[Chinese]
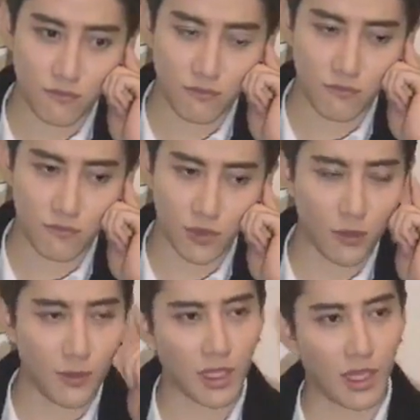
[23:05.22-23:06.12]
嗯，他
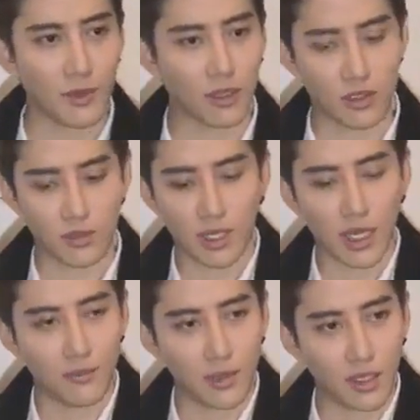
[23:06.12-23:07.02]
来问，他就会有
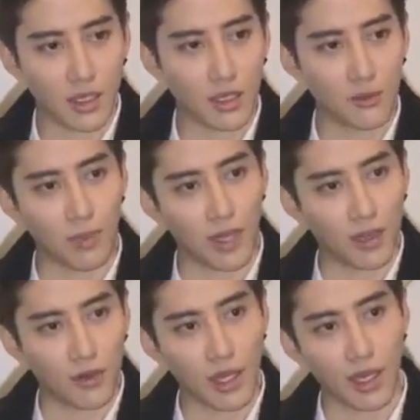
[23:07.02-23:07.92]
词写出来，
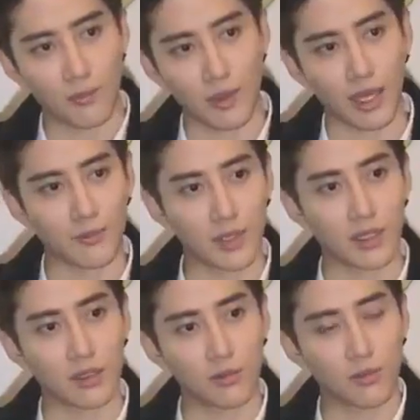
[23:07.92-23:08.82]
他要写出来，他
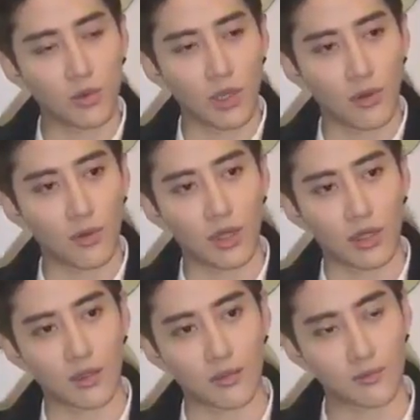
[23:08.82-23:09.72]
就会说。